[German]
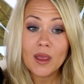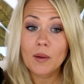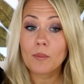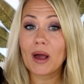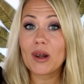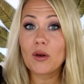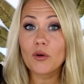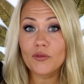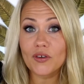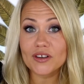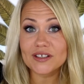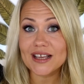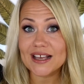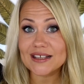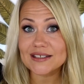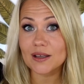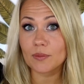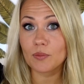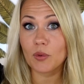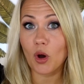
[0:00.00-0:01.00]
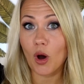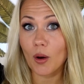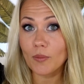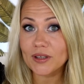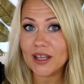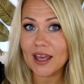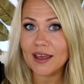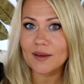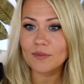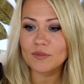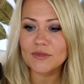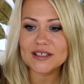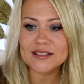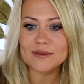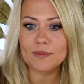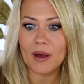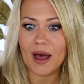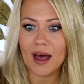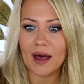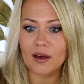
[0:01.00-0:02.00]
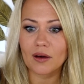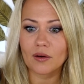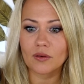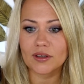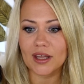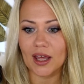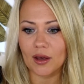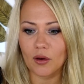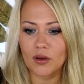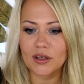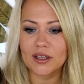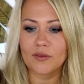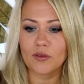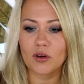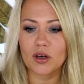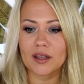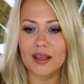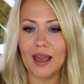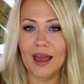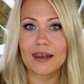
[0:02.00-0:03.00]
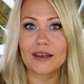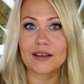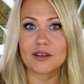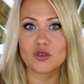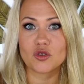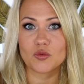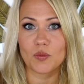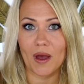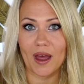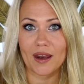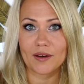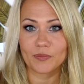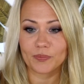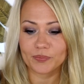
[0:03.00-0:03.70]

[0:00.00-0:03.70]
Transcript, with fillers: Bei Look Fantastic bekommt ihr eben diese Marke und da könnt ihr wirklich einiges sparen.